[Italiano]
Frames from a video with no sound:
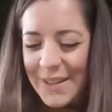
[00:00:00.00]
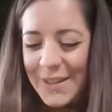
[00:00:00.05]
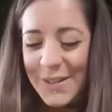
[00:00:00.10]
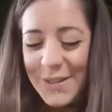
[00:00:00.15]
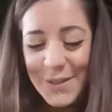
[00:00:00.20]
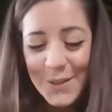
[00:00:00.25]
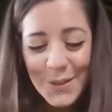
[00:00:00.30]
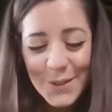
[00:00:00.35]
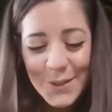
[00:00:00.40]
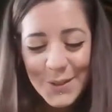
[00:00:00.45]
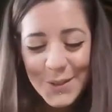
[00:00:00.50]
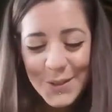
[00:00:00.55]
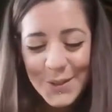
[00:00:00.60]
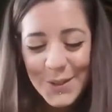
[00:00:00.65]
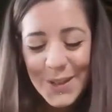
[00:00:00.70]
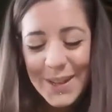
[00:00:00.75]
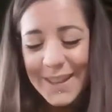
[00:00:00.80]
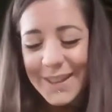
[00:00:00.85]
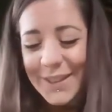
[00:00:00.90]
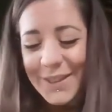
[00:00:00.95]
solo
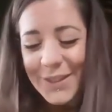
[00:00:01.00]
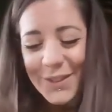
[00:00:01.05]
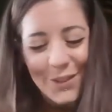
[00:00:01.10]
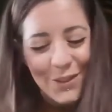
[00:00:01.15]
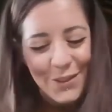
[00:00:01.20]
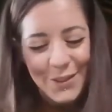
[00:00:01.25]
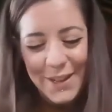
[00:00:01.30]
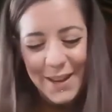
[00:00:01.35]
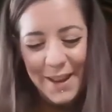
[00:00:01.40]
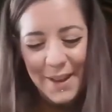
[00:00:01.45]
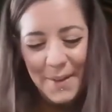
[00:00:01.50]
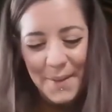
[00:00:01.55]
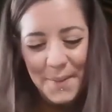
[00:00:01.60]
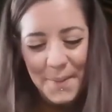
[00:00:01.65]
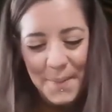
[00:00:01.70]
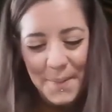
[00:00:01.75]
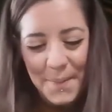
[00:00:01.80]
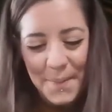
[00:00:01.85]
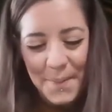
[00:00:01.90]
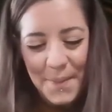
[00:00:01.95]
soletto non è,
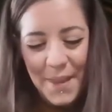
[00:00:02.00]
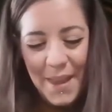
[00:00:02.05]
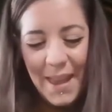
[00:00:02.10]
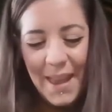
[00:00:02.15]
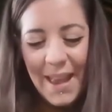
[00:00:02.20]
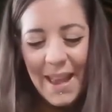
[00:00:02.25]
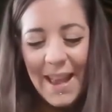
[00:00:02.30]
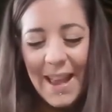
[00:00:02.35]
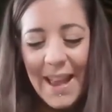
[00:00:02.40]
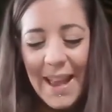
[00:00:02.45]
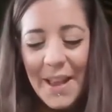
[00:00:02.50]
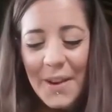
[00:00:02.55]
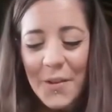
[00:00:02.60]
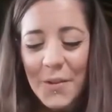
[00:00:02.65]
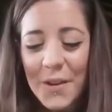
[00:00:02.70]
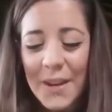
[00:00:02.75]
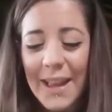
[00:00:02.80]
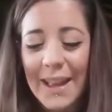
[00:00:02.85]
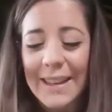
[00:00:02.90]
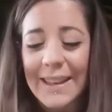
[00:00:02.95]
e
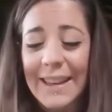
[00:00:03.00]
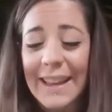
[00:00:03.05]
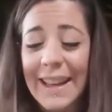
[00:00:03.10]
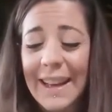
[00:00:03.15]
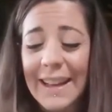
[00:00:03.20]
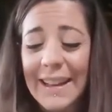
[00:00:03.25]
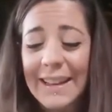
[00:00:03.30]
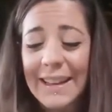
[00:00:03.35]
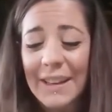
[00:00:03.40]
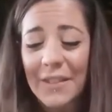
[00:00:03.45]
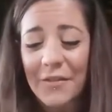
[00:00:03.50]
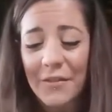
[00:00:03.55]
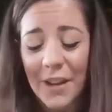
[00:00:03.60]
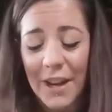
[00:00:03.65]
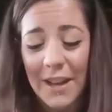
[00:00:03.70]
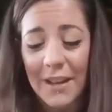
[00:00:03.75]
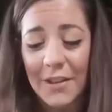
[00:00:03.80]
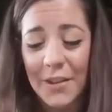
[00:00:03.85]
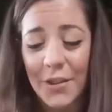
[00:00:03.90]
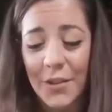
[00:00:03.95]
non ha neanche
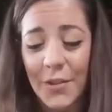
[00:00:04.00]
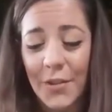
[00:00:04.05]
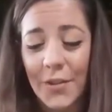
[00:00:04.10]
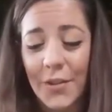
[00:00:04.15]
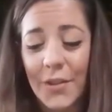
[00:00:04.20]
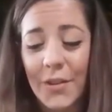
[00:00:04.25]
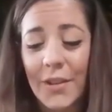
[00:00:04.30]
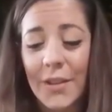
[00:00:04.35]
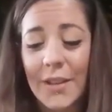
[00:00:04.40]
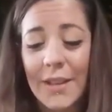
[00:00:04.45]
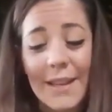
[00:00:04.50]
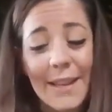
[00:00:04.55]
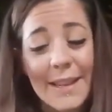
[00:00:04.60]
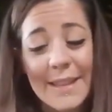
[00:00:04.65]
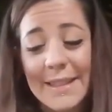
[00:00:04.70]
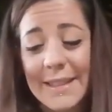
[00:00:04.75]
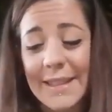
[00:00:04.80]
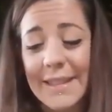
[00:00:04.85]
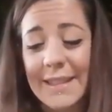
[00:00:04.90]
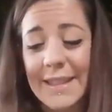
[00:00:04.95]
freddo, né
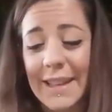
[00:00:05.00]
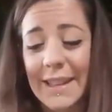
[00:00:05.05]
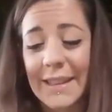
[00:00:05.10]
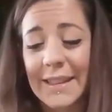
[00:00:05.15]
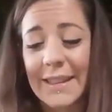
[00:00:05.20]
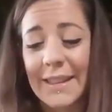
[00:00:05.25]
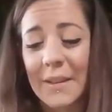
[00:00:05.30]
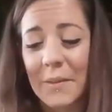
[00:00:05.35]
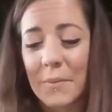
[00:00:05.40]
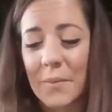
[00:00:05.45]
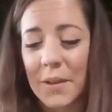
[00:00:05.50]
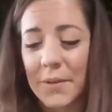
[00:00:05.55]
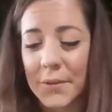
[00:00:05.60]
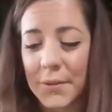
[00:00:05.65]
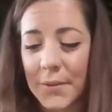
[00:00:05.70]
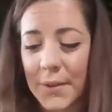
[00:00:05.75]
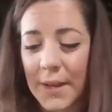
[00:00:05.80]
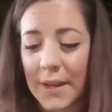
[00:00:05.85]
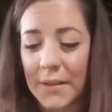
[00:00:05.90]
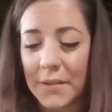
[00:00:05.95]
si sente
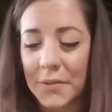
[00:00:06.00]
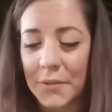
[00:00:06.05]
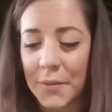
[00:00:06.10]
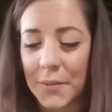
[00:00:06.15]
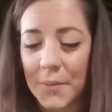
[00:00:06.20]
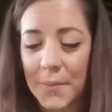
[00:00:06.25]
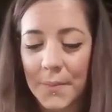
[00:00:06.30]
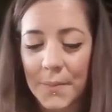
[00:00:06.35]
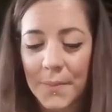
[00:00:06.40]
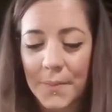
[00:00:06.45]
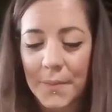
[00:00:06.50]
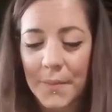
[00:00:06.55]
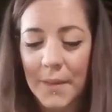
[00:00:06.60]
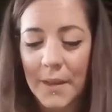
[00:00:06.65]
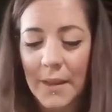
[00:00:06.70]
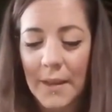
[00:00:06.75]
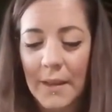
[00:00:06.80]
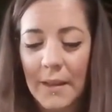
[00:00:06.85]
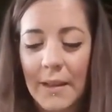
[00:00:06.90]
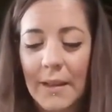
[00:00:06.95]
abbandonato.
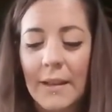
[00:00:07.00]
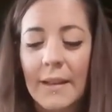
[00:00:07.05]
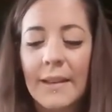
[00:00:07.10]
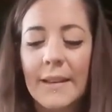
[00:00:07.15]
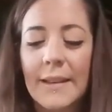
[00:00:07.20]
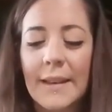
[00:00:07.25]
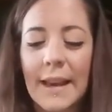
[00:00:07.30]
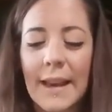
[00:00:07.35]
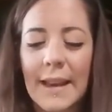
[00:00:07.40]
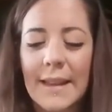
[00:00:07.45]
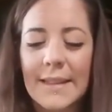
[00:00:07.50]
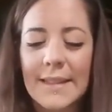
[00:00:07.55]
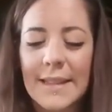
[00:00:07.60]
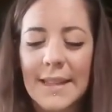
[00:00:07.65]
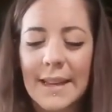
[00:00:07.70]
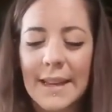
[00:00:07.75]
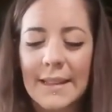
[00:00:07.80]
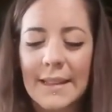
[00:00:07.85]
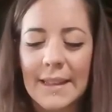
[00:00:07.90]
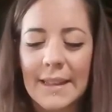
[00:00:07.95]
Nella
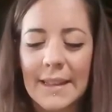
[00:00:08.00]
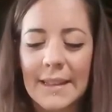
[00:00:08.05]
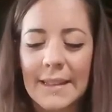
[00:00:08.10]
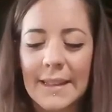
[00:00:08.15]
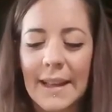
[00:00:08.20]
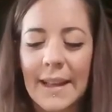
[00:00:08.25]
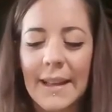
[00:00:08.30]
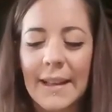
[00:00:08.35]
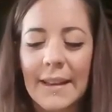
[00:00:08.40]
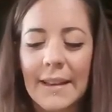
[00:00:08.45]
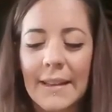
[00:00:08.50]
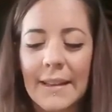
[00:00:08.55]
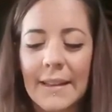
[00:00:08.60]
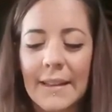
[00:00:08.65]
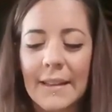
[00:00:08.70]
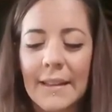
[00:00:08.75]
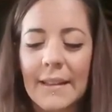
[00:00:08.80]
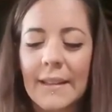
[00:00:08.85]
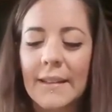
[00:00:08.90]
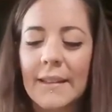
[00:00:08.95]
sera di Natale